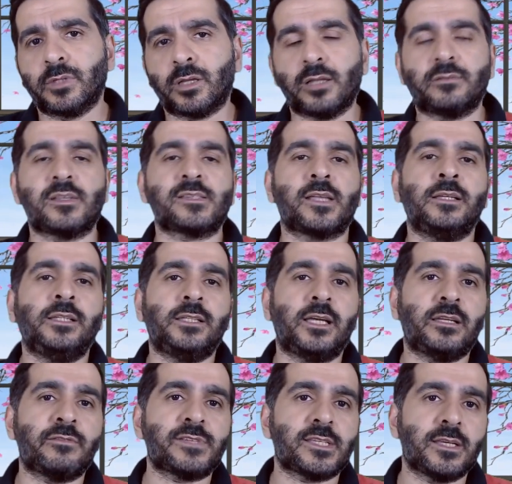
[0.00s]
قد تسألين
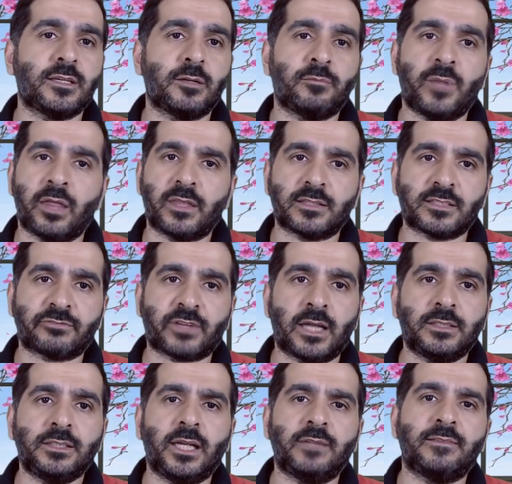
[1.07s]
نفسك ماذا
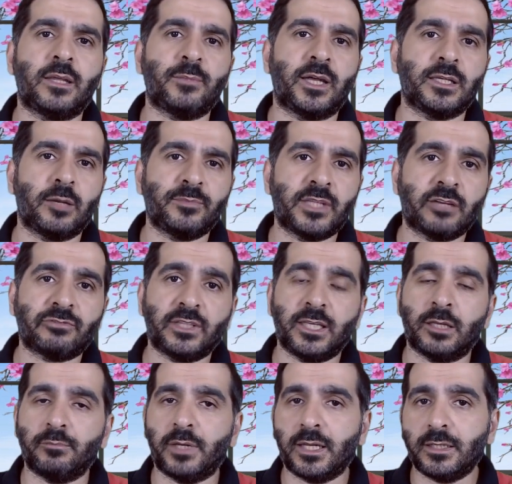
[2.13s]
تفعلي عندما يبدأ في
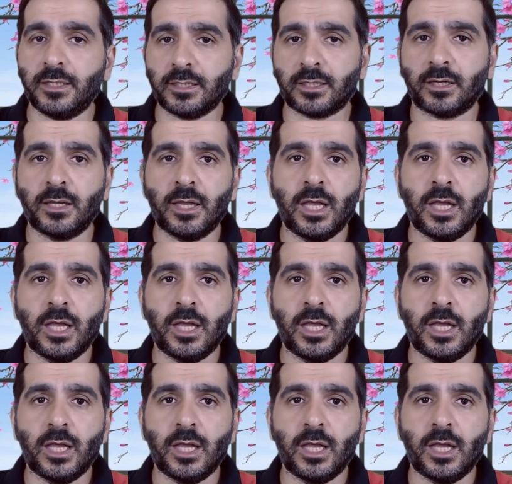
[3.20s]
إهمالك